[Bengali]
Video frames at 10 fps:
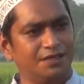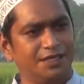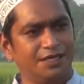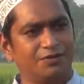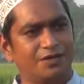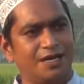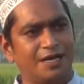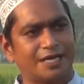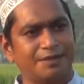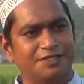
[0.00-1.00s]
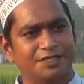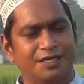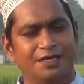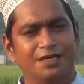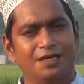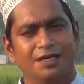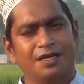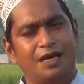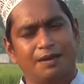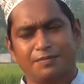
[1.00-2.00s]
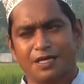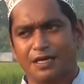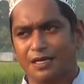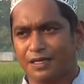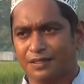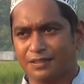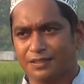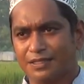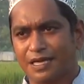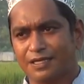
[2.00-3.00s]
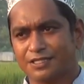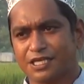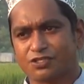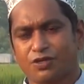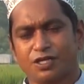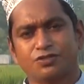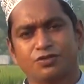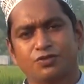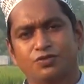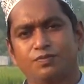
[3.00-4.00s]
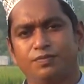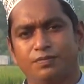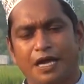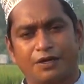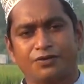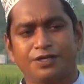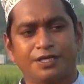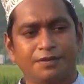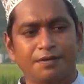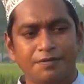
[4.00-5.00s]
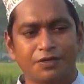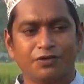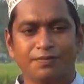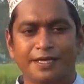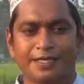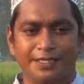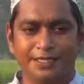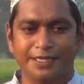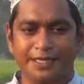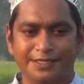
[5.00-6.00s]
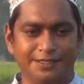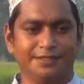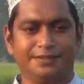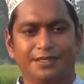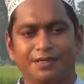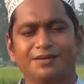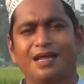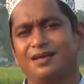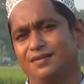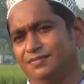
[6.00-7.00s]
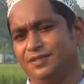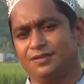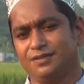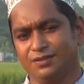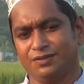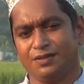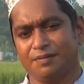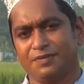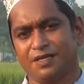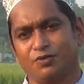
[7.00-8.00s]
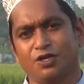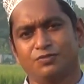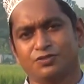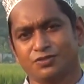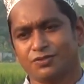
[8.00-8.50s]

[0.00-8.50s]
নিয়ে ওরা আগামীতে আপনার ধানটা চাষ করার জন্য খুব আগ্রহী কিভাবে করবে কি এই নানাবিধ আপনার পরামর্শ